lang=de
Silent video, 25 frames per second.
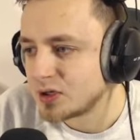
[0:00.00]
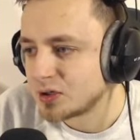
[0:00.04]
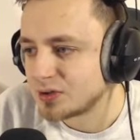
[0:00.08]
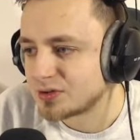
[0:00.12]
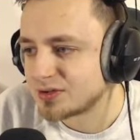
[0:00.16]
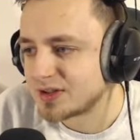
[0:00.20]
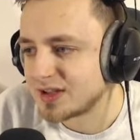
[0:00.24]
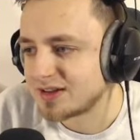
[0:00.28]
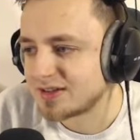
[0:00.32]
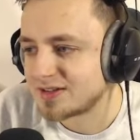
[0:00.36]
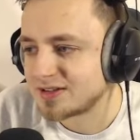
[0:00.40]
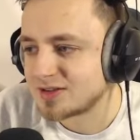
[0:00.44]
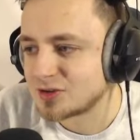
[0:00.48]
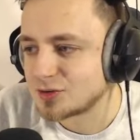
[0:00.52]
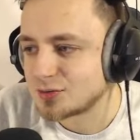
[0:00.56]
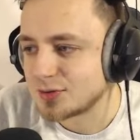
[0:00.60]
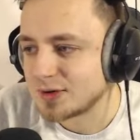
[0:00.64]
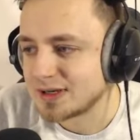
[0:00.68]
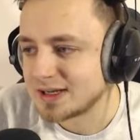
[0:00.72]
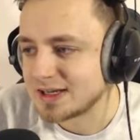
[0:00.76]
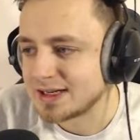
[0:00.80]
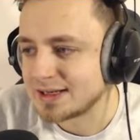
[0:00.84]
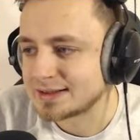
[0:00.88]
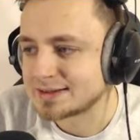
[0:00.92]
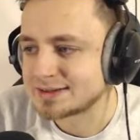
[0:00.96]
Und das ist
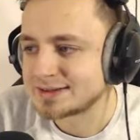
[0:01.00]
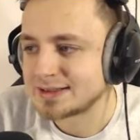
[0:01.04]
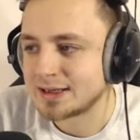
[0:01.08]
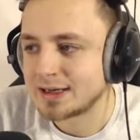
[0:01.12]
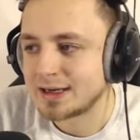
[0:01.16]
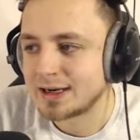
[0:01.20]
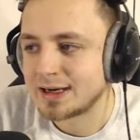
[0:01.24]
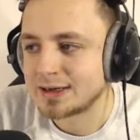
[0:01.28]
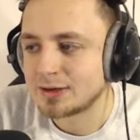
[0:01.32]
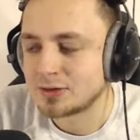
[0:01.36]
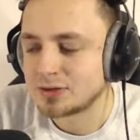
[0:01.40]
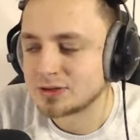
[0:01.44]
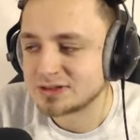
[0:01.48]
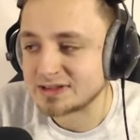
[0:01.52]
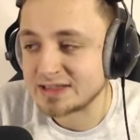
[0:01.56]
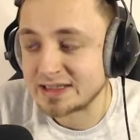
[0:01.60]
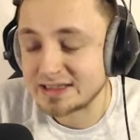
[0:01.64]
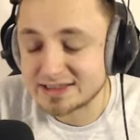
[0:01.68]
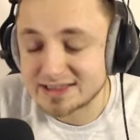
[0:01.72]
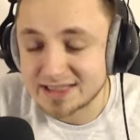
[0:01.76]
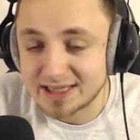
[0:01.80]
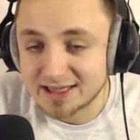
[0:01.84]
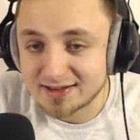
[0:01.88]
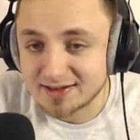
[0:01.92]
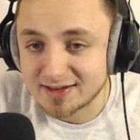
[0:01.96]
Trent Alexander-Arnold.
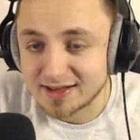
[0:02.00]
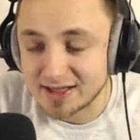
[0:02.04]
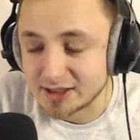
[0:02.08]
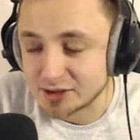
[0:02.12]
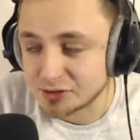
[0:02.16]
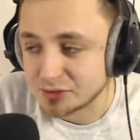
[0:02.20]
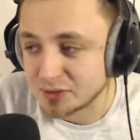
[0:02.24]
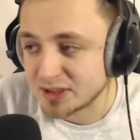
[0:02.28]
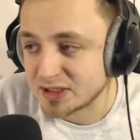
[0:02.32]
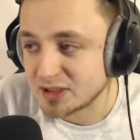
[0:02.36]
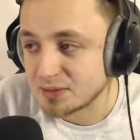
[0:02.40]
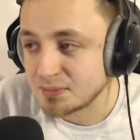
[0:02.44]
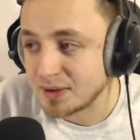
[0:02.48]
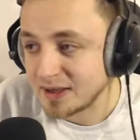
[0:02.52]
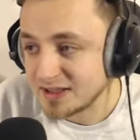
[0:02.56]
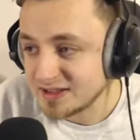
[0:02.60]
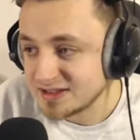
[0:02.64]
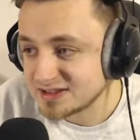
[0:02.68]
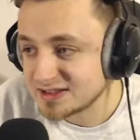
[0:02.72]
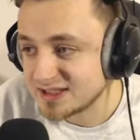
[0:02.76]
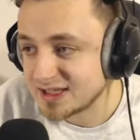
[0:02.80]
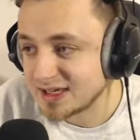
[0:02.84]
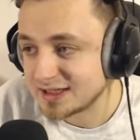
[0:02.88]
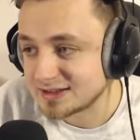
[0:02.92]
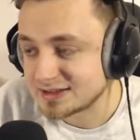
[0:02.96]
86er gerate
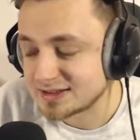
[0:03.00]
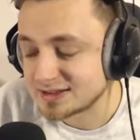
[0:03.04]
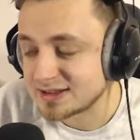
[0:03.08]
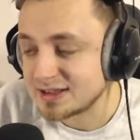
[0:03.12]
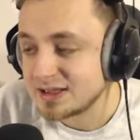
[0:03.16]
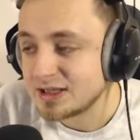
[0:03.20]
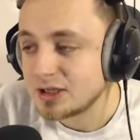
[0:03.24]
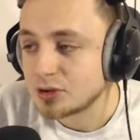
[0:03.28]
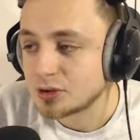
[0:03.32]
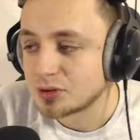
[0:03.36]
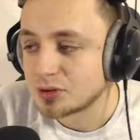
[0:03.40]
Base-Karte.